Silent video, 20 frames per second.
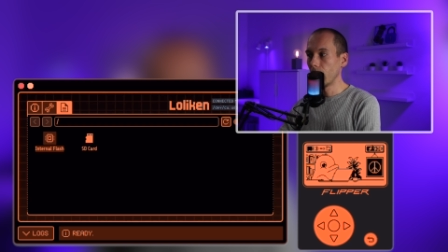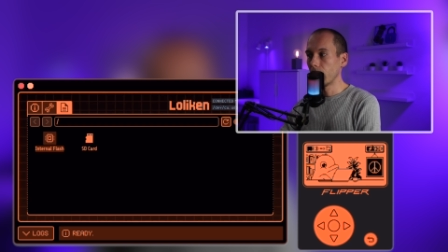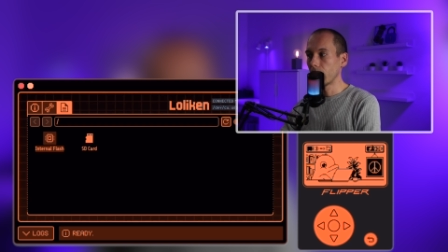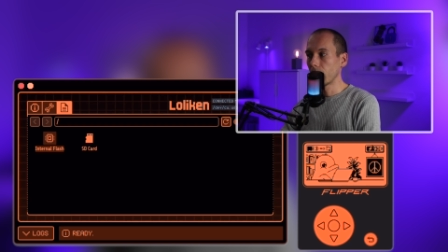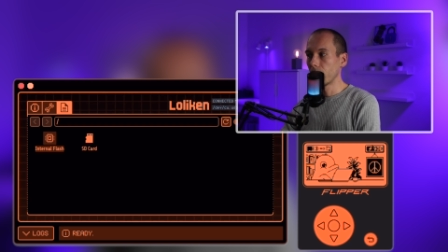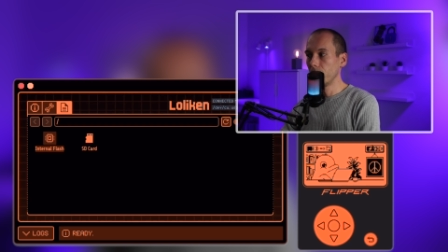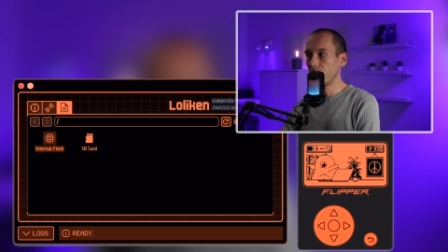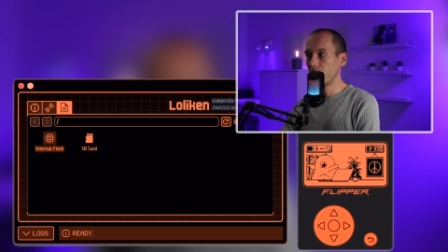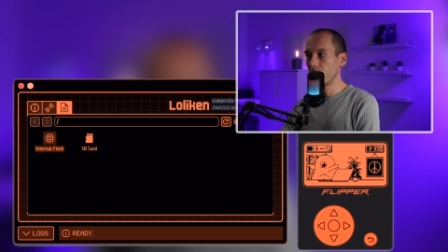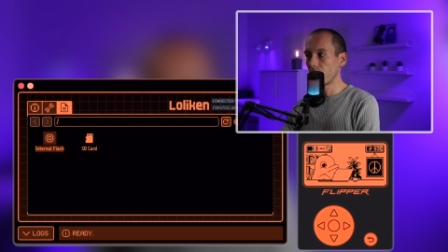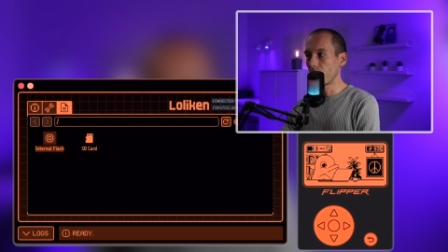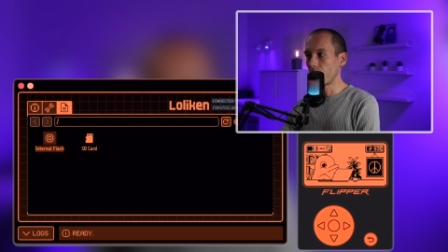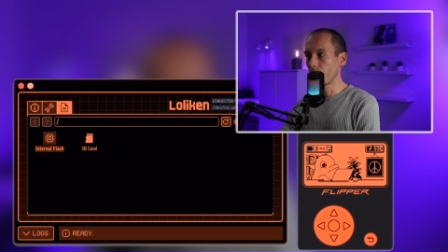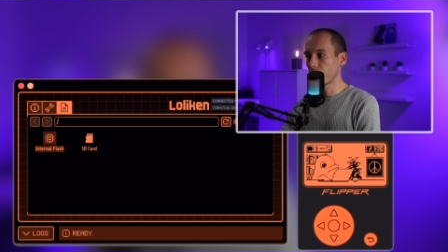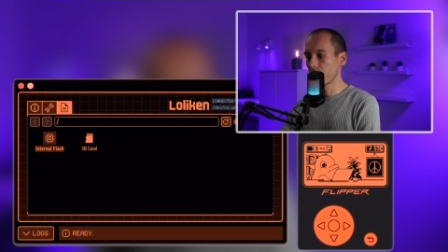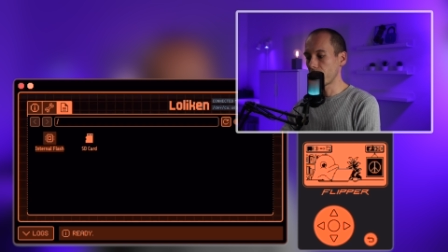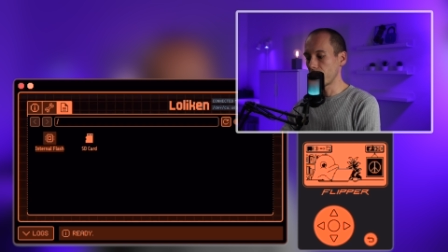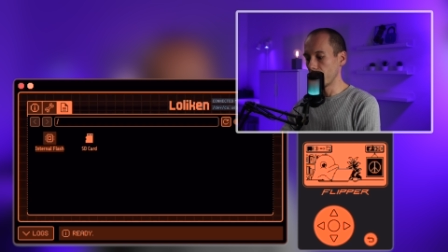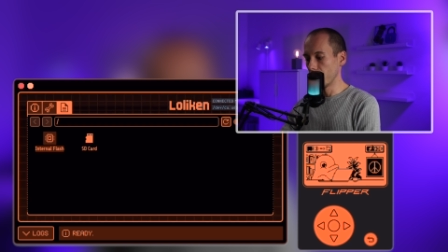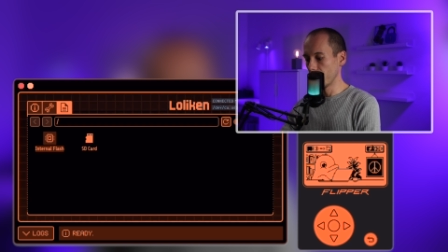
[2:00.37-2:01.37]
damit ihr
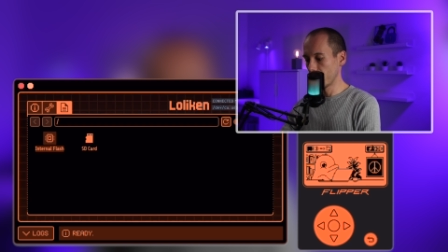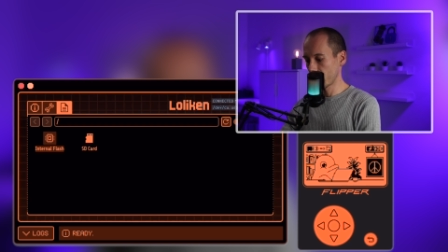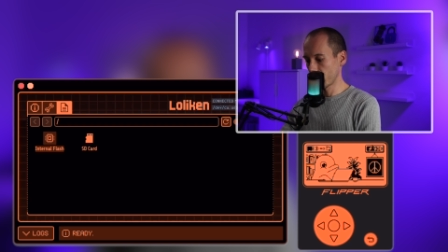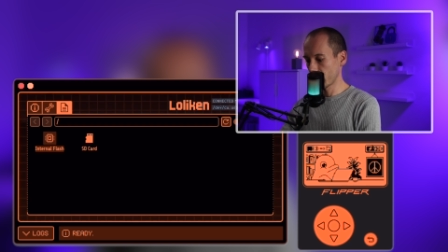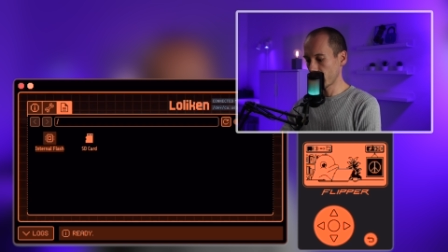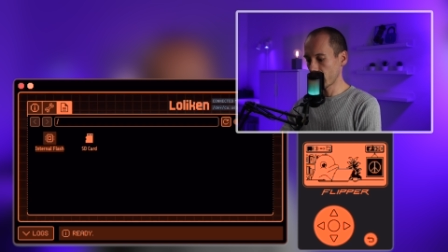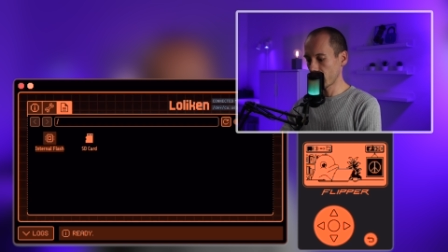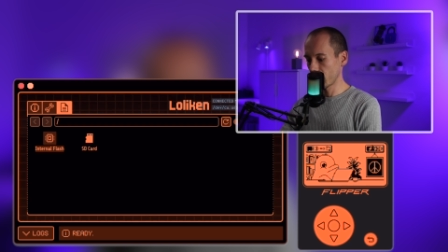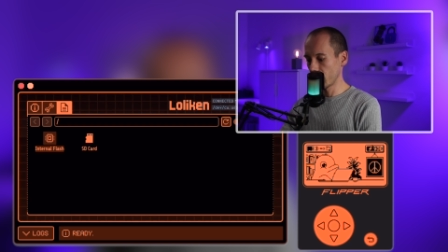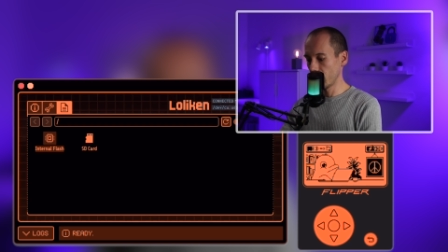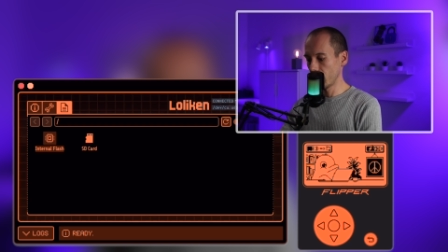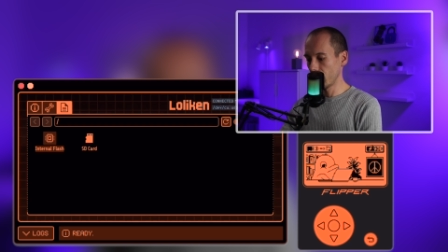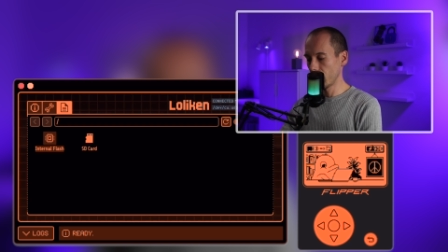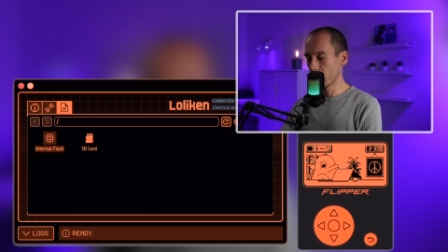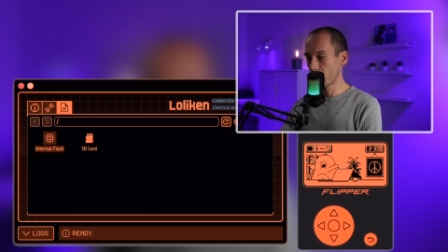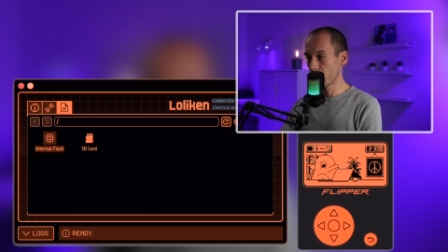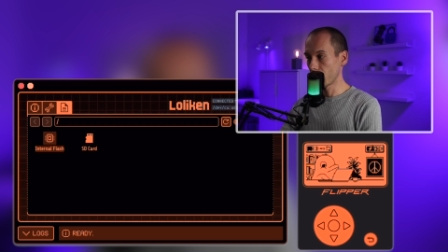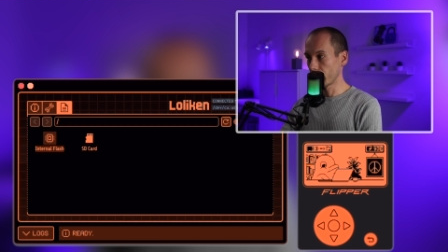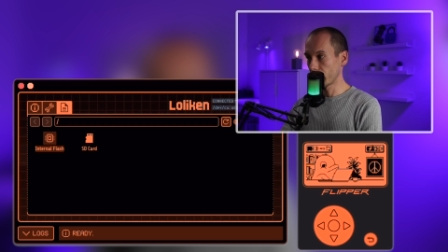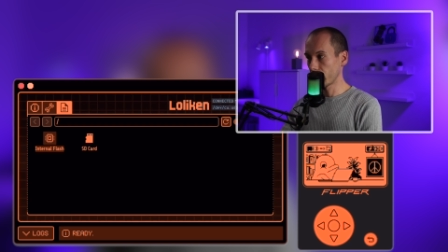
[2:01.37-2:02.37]
auch seht, was ich
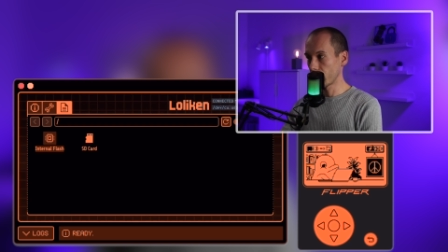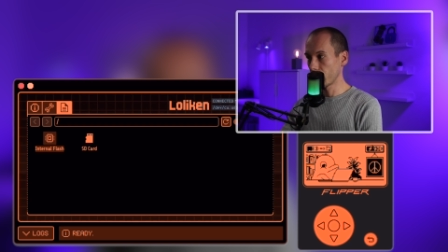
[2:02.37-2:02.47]
hier auf